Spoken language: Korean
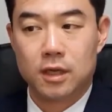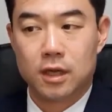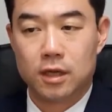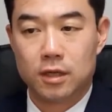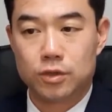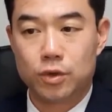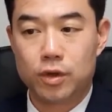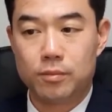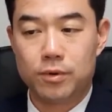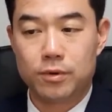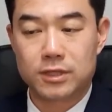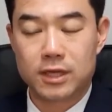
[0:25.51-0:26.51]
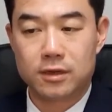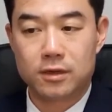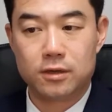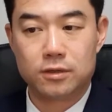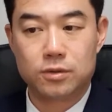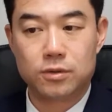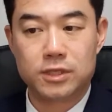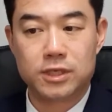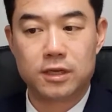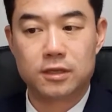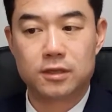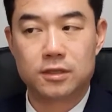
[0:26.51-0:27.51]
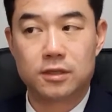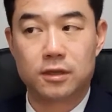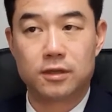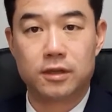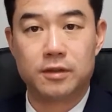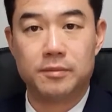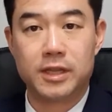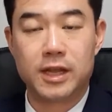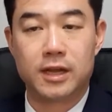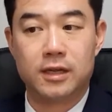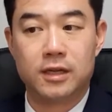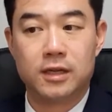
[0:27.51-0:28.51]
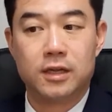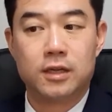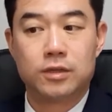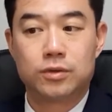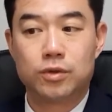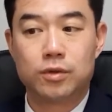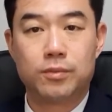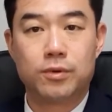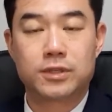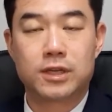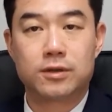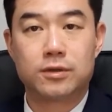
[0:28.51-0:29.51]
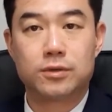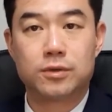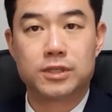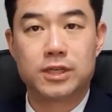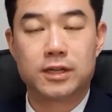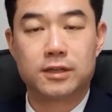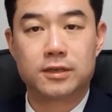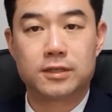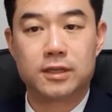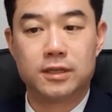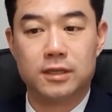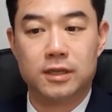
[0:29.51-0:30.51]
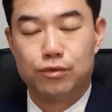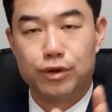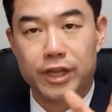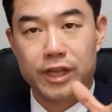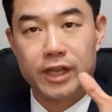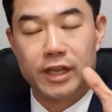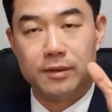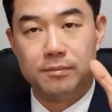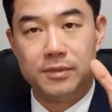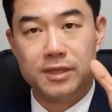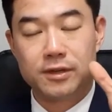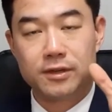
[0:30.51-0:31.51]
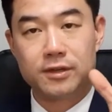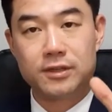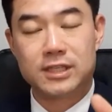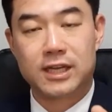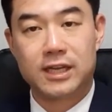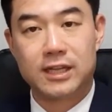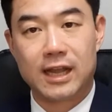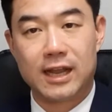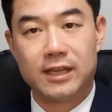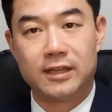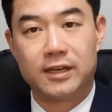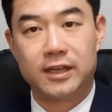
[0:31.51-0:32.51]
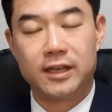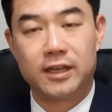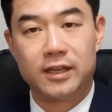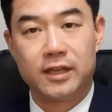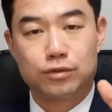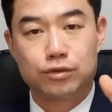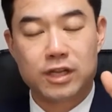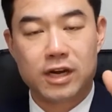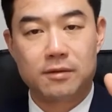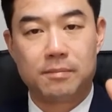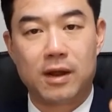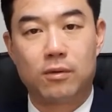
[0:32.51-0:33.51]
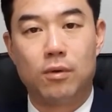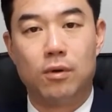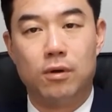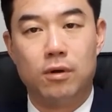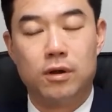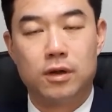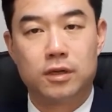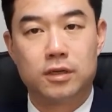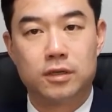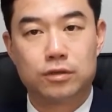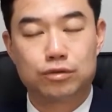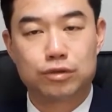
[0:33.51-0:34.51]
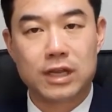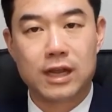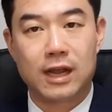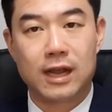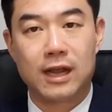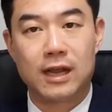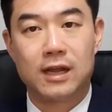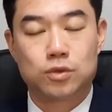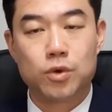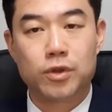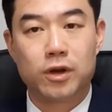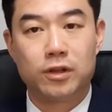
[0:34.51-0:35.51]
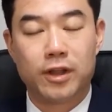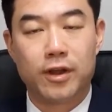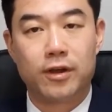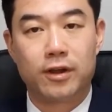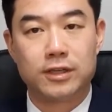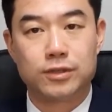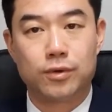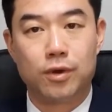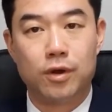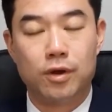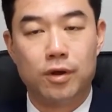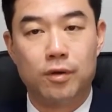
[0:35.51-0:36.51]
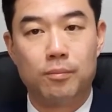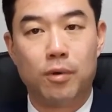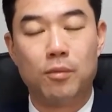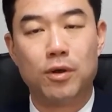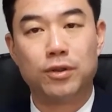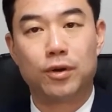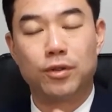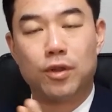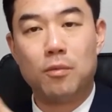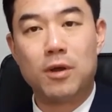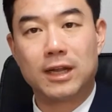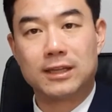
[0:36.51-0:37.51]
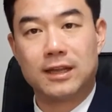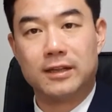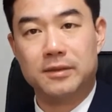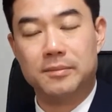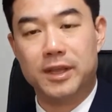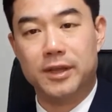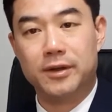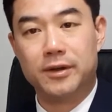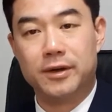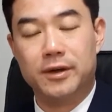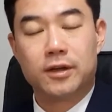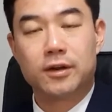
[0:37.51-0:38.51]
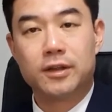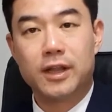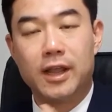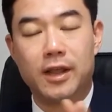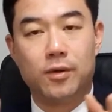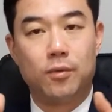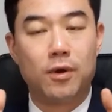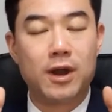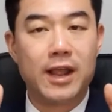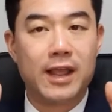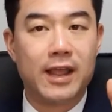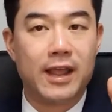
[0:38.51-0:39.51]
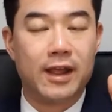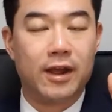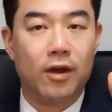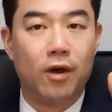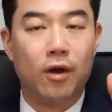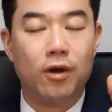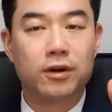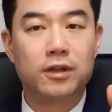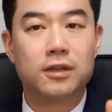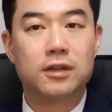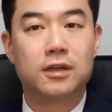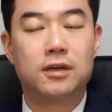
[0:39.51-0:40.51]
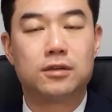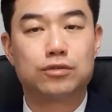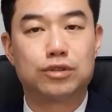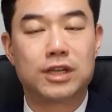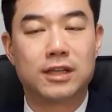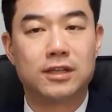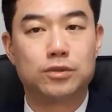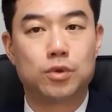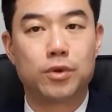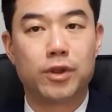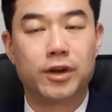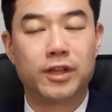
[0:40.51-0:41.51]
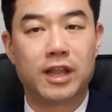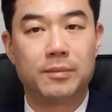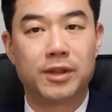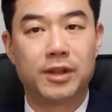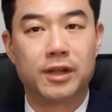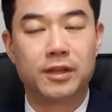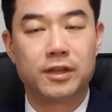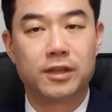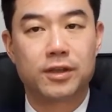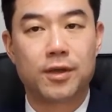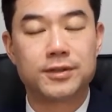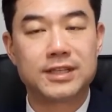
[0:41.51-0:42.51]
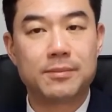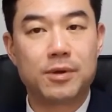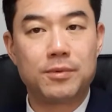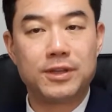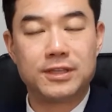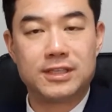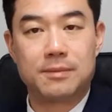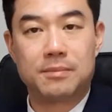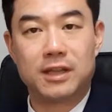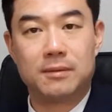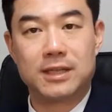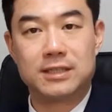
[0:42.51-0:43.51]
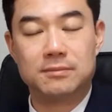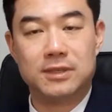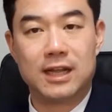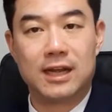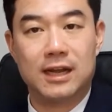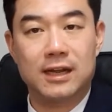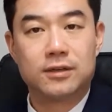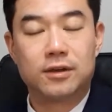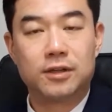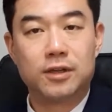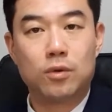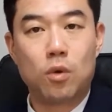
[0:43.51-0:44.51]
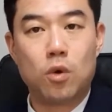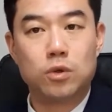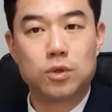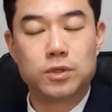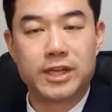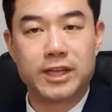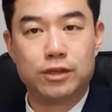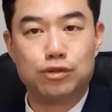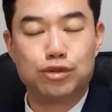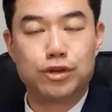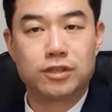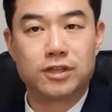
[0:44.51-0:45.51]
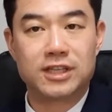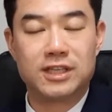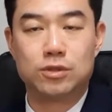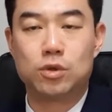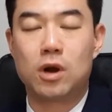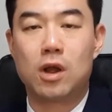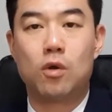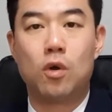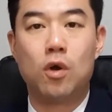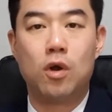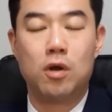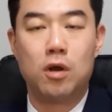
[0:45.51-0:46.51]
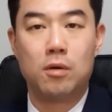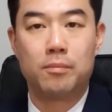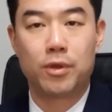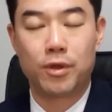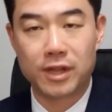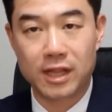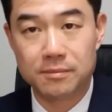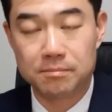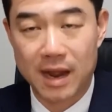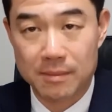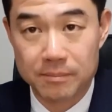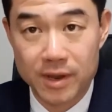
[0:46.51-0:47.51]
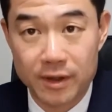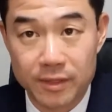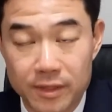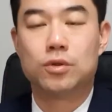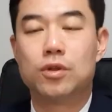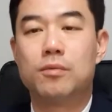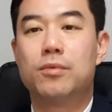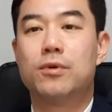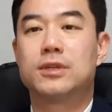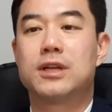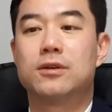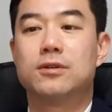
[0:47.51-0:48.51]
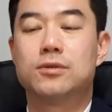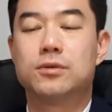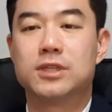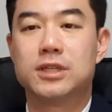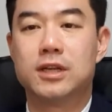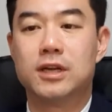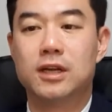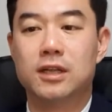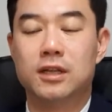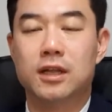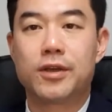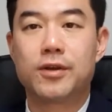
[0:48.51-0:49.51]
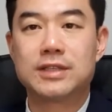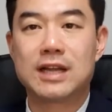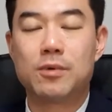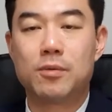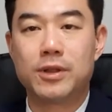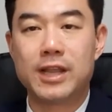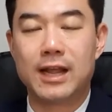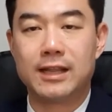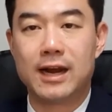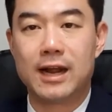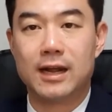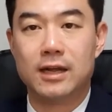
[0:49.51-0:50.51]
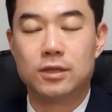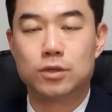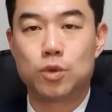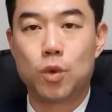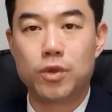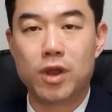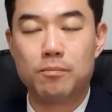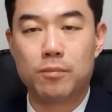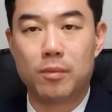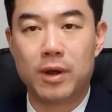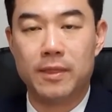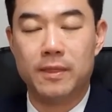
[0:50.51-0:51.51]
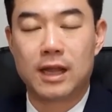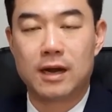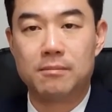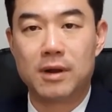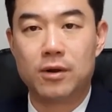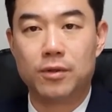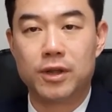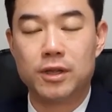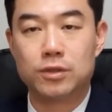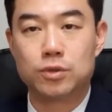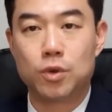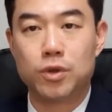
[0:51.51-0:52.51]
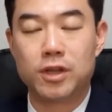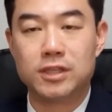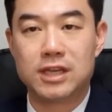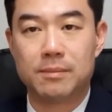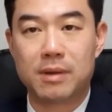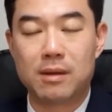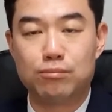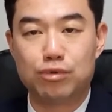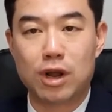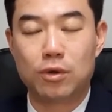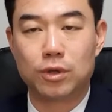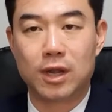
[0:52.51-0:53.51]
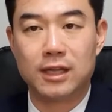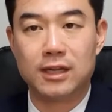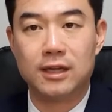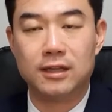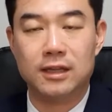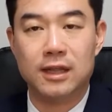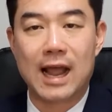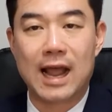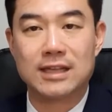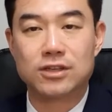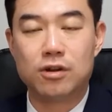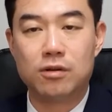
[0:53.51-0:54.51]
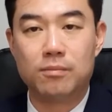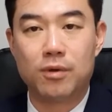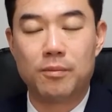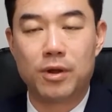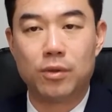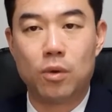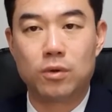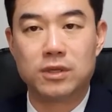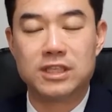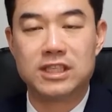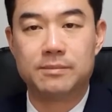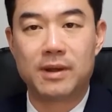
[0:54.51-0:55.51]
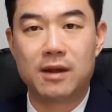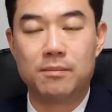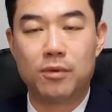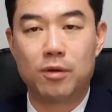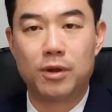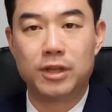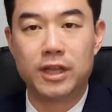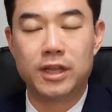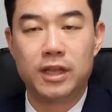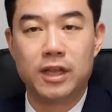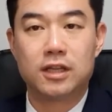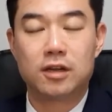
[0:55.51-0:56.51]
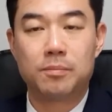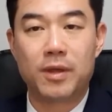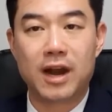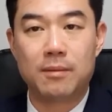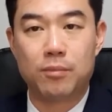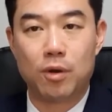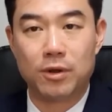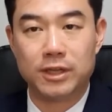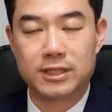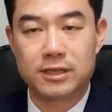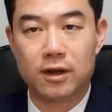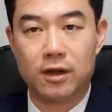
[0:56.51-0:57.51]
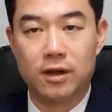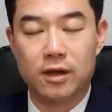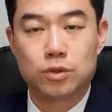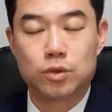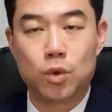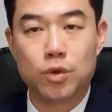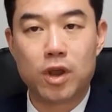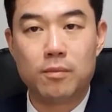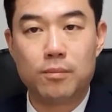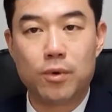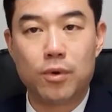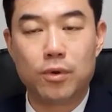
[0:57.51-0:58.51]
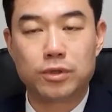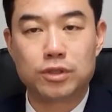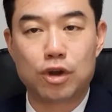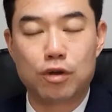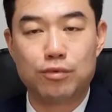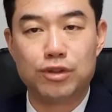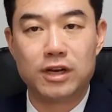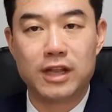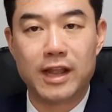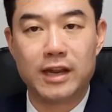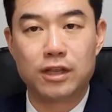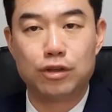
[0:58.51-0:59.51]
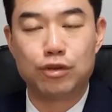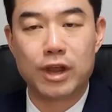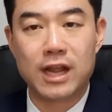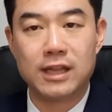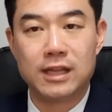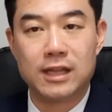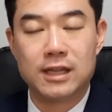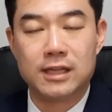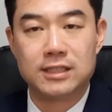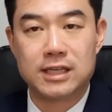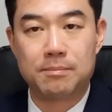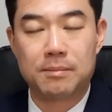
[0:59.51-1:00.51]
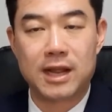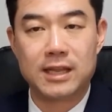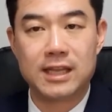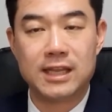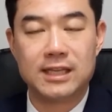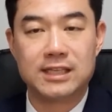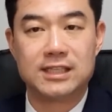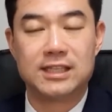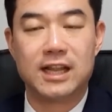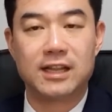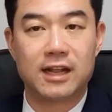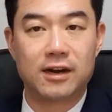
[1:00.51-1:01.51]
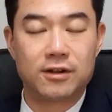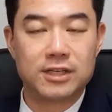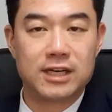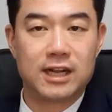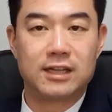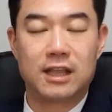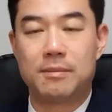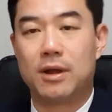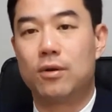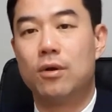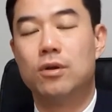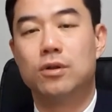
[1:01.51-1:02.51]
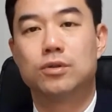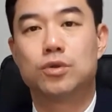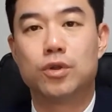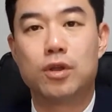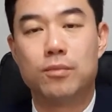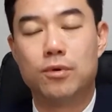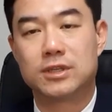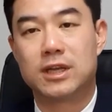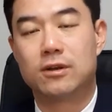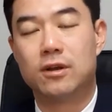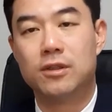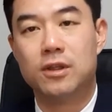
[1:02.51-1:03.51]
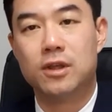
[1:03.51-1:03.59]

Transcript: 어, 아, 소년보호 사건 송치라는 것은 어떤 의미냐? 소년보호 사건 송치라는 것은 우리 미성년자인 아이들이 수사를 받고 그 수사가 종결되어 가지고 법원으로 넘어갔다는 의미예요. 그런데 원래 어른들 수사는 종결이 되면은 형사법원에서 재판을 받습니다. 그거는 공소제기 줄여서 기소라고 표현하는 반면 소년보호 사건 송치는 형사법원이 아니라 소년법원, 다른 말로는 소년재판부라고도 하는 가정법원 혹은 지방법원의 특별한 법원에서 소년보호 처분을 내리기 위한 재판이 진행될 것이라는 게 바로 소년보호 사건